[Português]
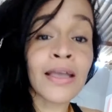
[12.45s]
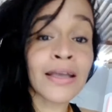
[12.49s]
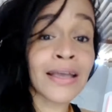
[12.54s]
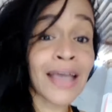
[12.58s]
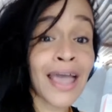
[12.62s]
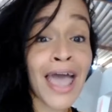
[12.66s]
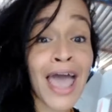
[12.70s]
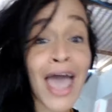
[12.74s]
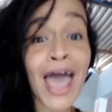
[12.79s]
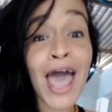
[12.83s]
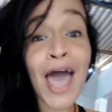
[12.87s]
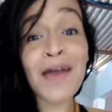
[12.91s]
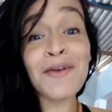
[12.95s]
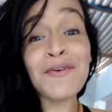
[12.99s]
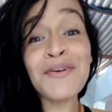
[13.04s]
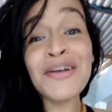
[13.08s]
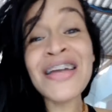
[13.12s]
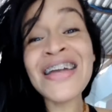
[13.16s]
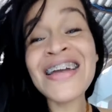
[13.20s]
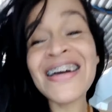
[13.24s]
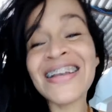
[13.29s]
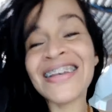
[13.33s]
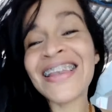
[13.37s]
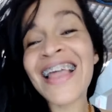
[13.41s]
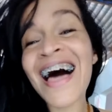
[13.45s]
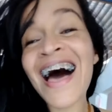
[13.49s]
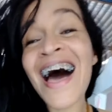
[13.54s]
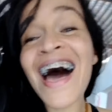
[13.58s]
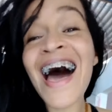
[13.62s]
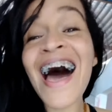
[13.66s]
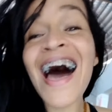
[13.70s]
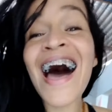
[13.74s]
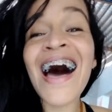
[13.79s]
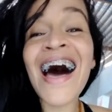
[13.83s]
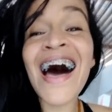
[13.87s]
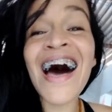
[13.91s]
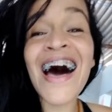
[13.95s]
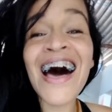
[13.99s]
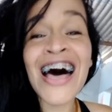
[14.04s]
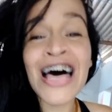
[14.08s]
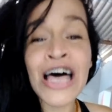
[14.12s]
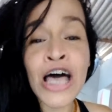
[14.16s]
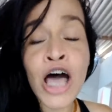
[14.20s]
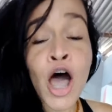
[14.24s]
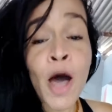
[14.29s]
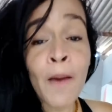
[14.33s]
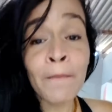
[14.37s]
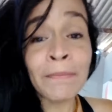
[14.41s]
Quero ir lá
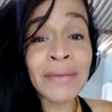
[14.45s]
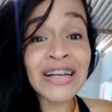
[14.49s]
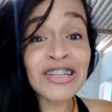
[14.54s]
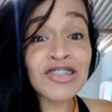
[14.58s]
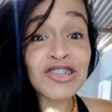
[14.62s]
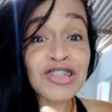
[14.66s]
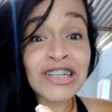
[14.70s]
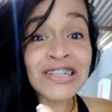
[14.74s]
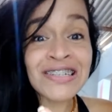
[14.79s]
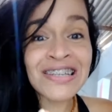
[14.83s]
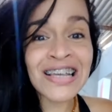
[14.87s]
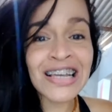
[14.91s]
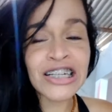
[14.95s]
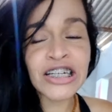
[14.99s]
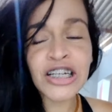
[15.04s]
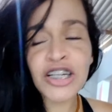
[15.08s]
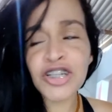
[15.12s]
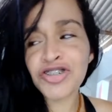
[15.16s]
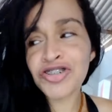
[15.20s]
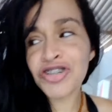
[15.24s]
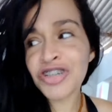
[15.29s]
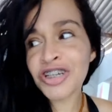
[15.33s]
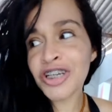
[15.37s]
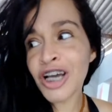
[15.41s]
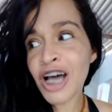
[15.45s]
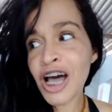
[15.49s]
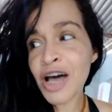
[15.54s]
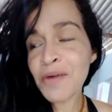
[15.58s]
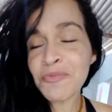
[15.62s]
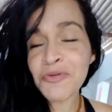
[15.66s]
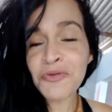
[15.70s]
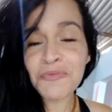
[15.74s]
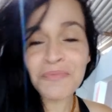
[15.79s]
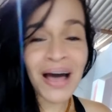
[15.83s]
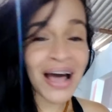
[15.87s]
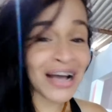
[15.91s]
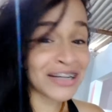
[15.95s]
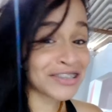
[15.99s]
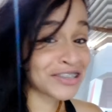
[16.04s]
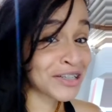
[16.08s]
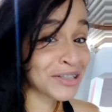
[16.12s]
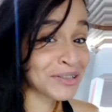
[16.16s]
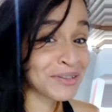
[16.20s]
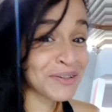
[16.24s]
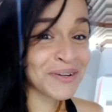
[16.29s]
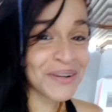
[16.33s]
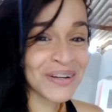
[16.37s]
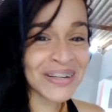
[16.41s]
pra dizer que te amo, mas
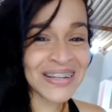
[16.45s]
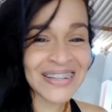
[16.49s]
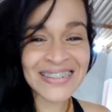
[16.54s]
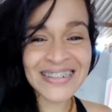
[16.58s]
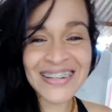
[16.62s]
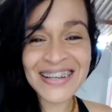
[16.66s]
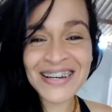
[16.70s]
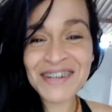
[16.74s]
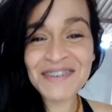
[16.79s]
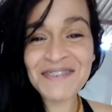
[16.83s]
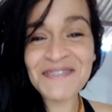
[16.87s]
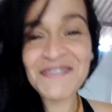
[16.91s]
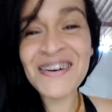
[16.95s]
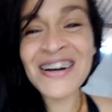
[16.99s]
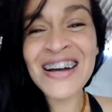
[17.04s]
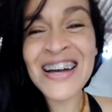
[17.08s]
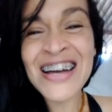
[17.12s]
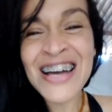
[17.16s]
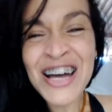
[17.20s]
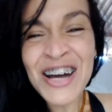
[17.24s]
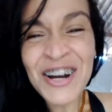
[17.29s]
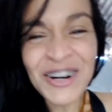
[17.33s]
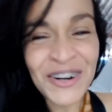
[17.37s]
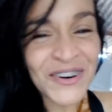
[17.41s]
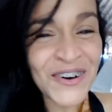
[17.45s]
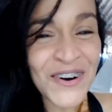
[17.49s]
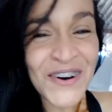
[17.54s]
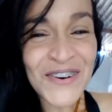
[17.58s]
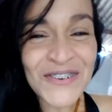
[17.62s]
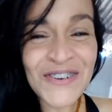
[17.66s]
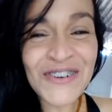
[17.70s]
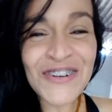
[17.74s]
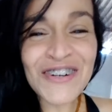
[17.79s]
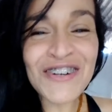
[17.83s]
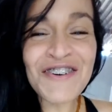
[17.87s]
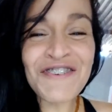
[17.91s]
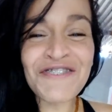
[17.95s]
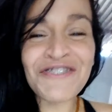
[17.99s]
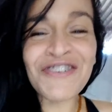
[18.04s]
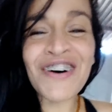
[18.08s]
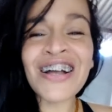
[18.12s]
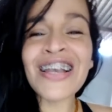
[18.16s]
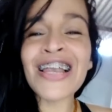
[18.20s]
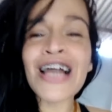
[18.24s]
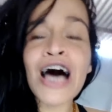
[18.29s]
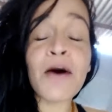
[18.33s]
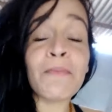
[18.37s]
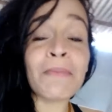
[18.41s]
digo que não. Orgulho
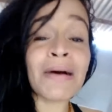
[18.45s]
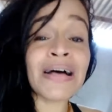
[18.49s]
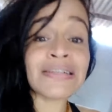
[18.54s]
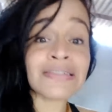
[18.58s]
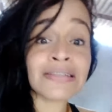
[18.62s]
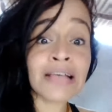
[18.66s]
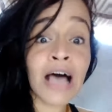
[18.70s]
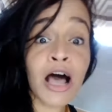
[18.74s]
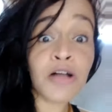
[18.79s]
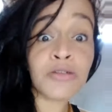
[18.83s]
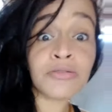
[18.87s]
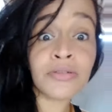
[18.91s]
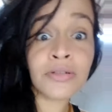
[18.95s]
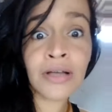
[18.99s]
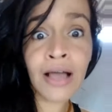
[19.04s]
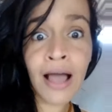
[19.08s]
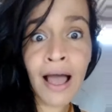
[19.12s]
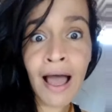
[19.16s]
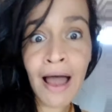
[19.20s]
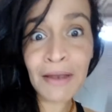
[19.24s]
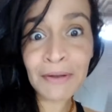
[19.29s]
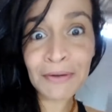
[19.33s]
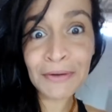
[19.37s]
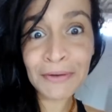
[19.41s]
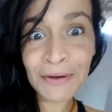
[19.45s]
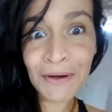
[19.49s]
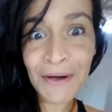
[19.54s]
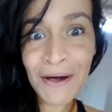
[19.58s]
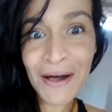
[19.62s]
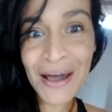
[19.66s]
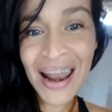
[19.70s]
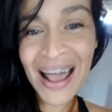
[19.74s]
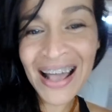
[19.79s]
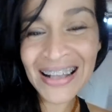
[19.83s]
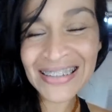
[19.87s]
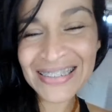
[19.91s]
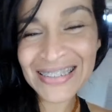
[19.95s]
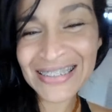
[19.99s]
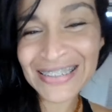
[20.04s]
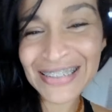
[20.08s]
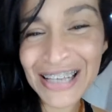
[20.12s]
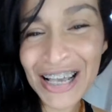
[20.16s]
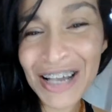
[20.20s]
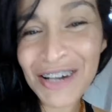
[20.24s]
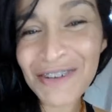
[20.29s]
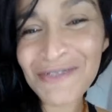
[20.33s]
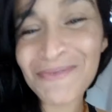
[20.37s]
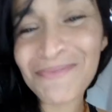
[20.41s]
falar mais alto, que o
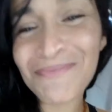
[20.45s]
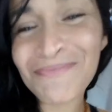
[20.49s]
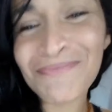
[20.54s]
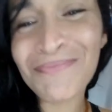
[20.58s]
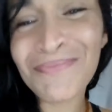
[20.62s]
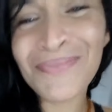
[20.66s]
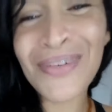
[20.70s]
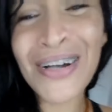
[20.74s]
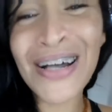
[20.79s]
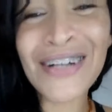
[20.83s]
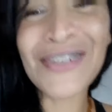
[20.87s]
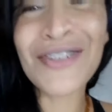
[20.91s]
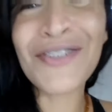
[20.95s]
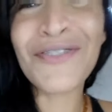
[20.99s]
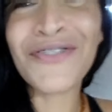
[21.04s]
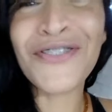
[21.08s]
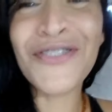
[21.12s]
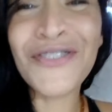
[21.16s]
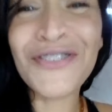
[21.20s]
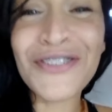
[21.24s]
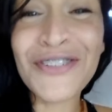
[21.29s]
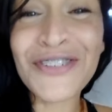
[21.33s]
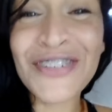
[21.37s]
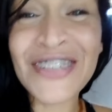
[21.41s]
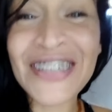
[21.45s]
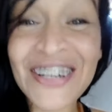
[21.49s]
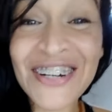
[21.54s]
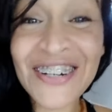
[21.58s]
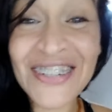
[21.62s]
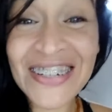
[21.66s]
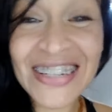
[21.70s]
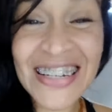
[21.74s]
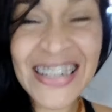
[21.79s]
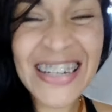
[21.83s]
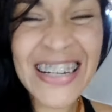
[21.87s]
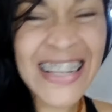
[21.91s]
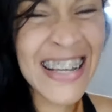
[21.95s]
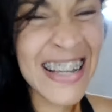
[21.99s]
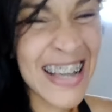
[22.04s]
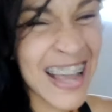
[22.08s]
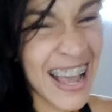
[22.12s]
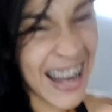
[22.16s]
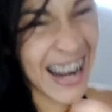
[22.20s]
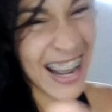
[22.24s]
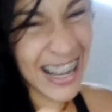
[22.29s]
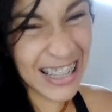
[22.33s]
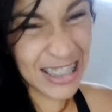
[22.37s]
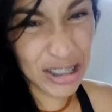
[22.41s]
coração. Mas do fundo que eu
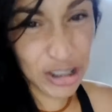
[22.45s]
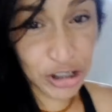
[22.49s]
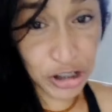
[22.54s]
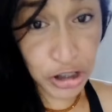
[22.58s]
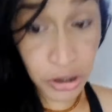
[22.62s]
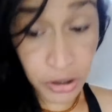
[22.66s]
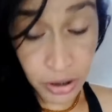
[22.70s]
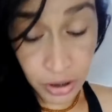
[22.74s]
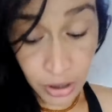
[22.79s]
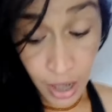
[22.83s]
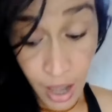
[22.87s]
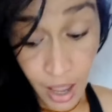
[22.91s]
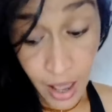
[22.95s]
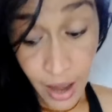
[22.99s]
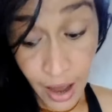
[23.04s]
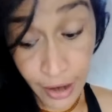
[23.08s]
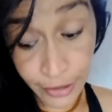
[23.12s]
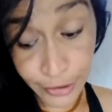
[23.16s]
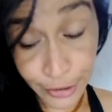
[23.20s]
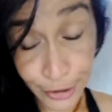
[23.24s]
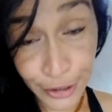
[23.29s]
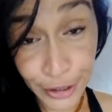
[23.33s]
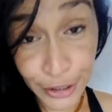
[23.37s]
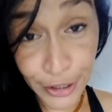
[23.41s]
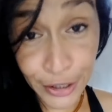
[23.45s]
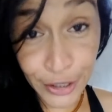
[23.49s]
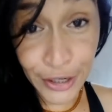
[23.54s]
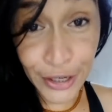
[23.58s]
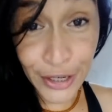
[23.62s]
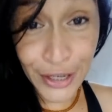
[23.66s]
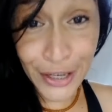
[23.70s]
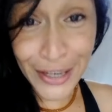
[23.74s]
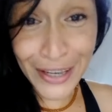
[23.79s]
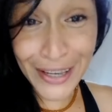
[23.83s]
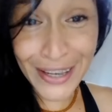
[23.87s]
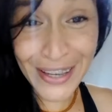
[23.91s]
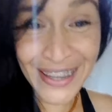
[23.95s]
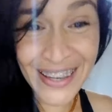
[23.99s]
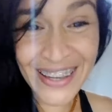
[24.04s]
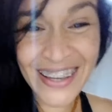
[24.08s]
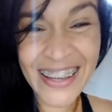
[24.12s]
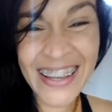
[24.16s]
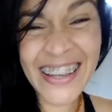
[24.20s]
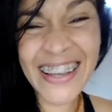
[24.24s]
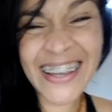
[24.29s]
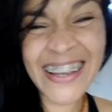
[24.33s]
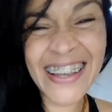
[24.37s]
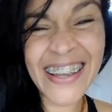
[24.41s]
queria era te ter
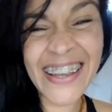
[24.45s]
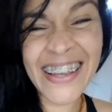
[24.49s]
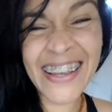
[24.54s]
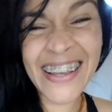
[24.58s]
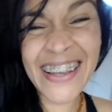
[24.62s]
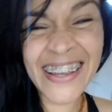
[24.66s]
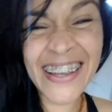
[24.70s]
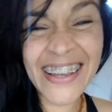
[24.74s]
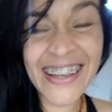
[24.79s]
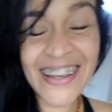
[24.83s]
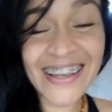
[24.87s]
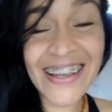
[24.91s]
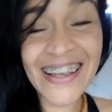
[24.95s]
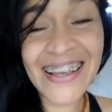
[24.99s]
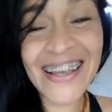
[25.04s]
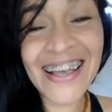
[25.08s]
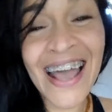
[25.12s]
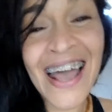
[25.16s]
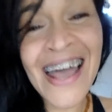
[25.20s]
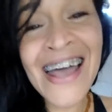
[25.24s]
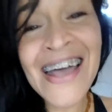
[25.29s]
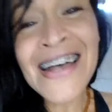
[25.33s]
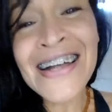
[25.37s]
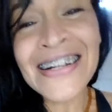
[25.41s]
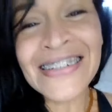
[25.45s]
aqui.